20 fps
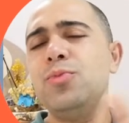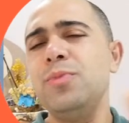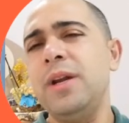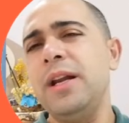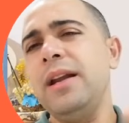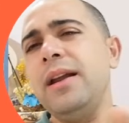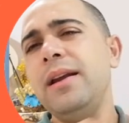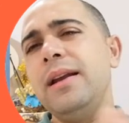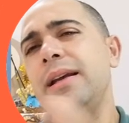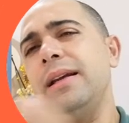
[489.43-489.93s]

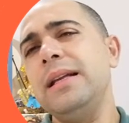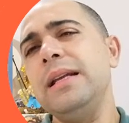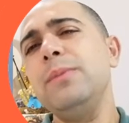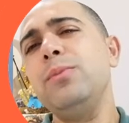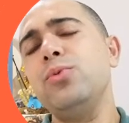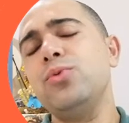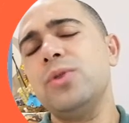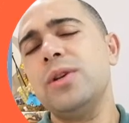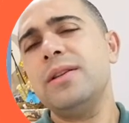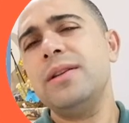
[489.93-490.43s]
cümleler
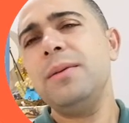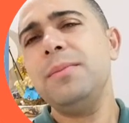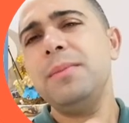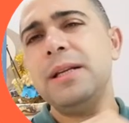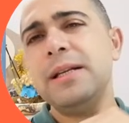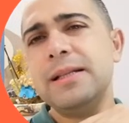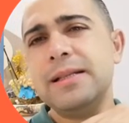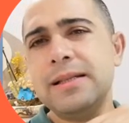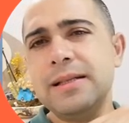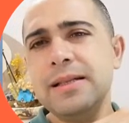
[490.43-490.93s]
ekleyip
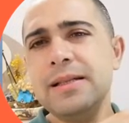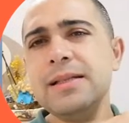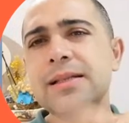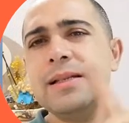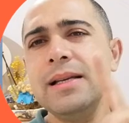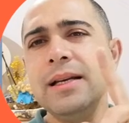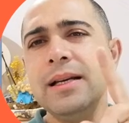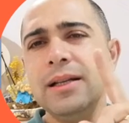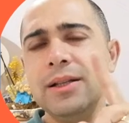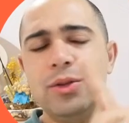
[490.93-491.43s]

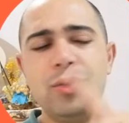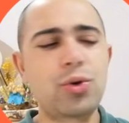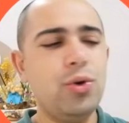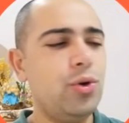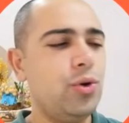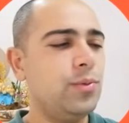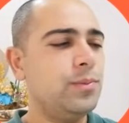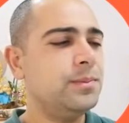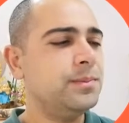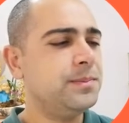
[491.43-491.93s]
uzatabilirsiniz
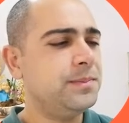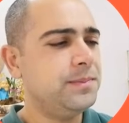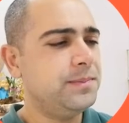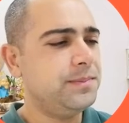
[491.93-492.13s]
diyorum.